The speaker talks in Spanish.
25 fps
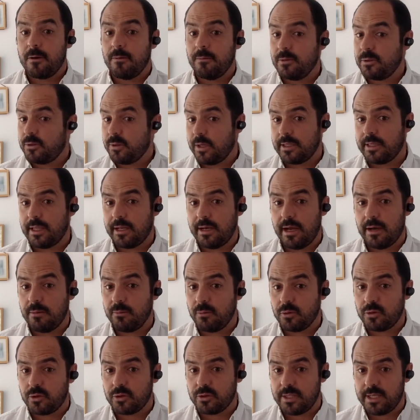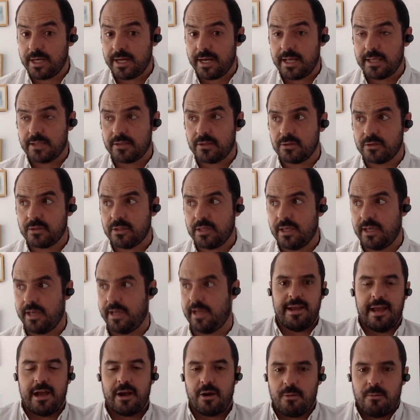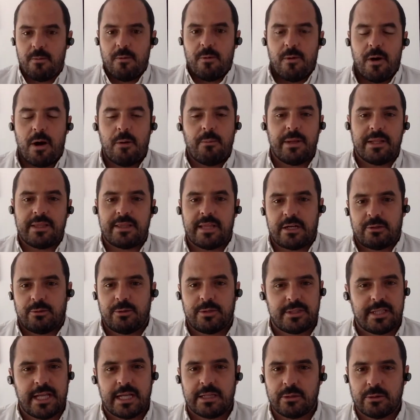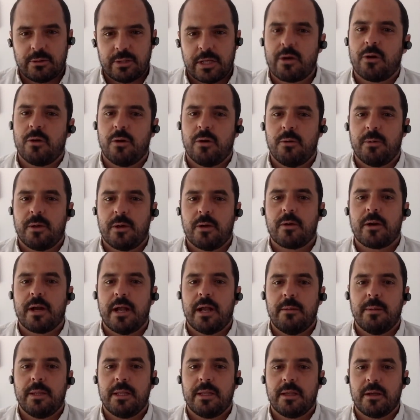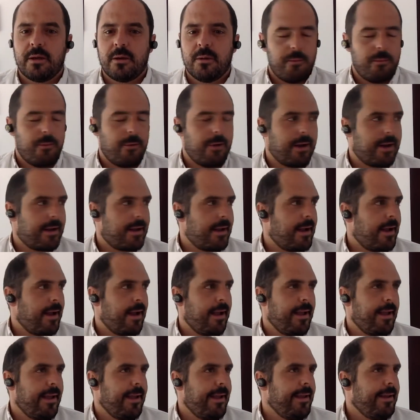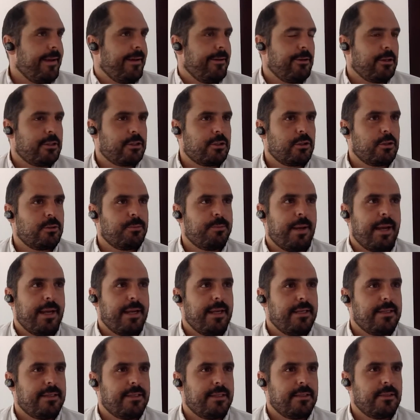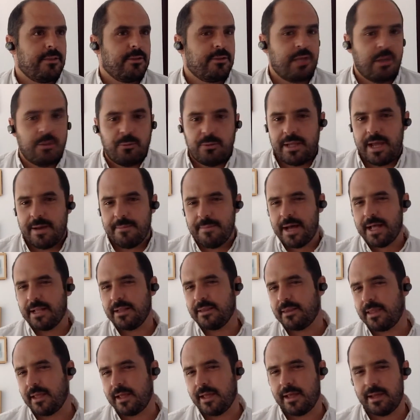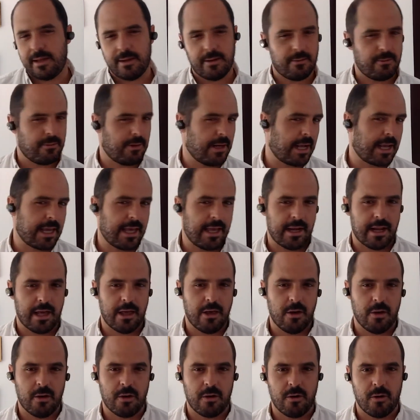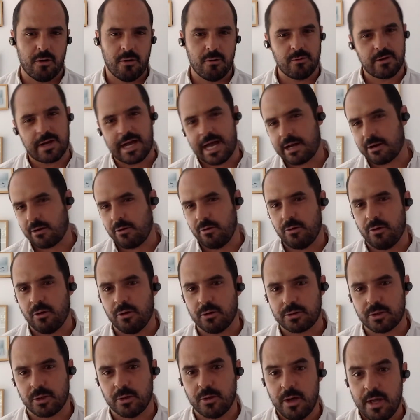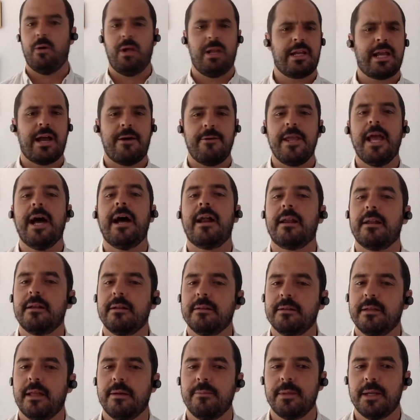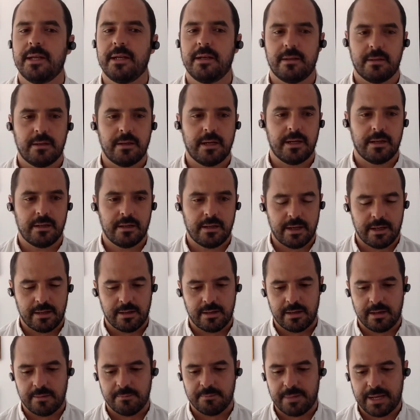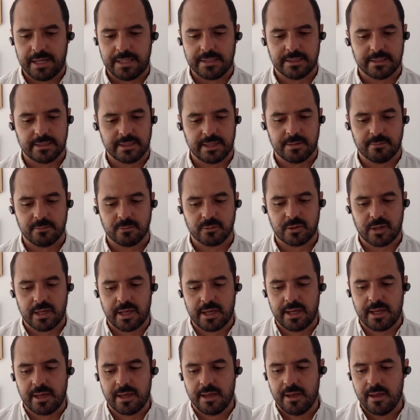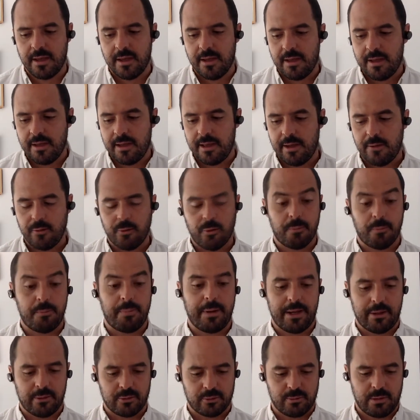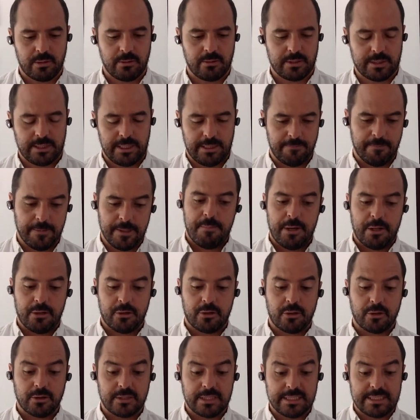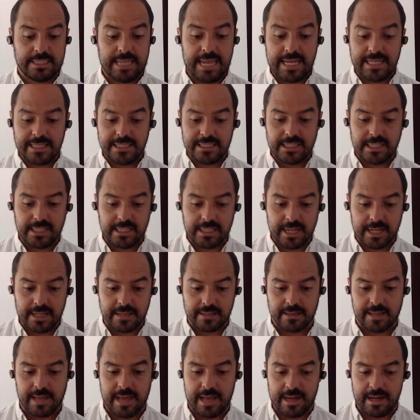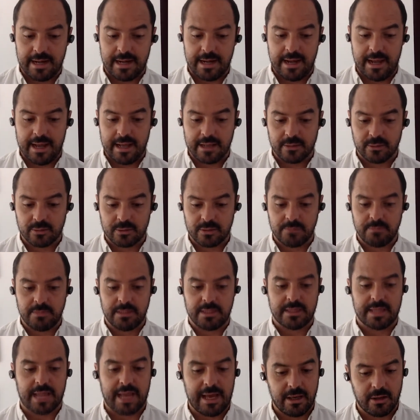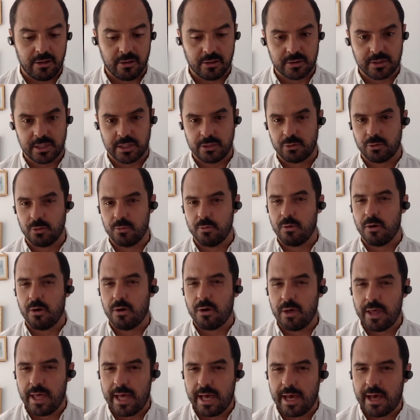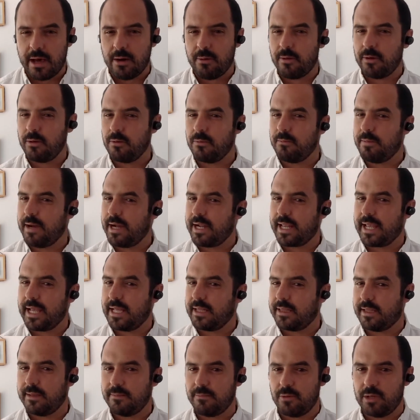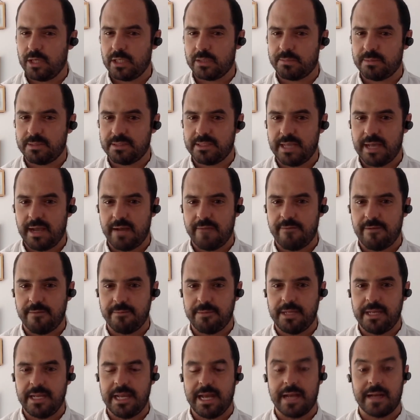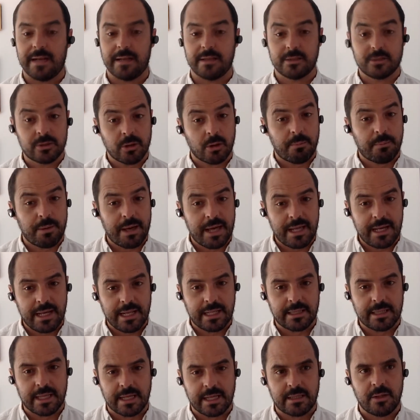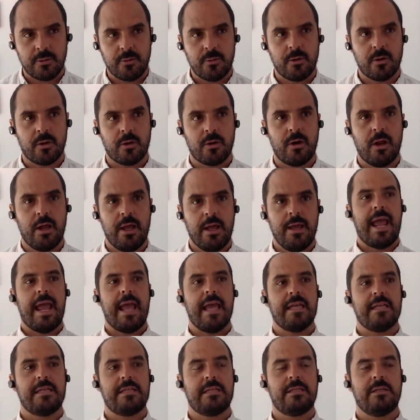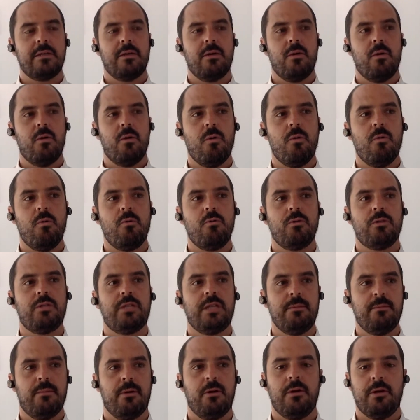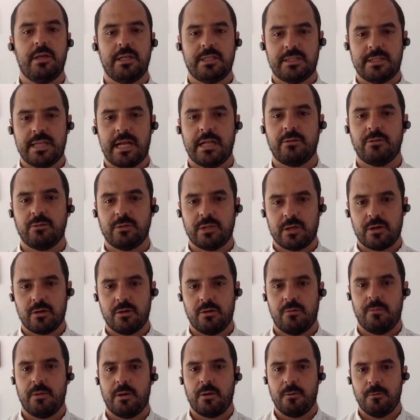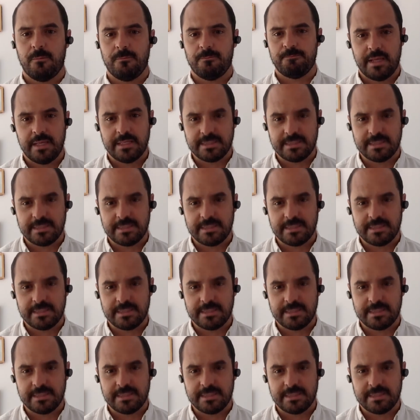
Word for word: comenzó a tener muchos ingresos y querían como aumentar su estatus económico realmente. Como acá en nuestros países, no sé, un diamante, una cadena de oro, un carro lujoso o el caviar también en países, digamos, que europeos o algo así. Pero entonces en China, darle a tus invitados en tu boda o en un banquete muy especial familiar sopa de aleta de tiburón es un símbolo de estatus económico.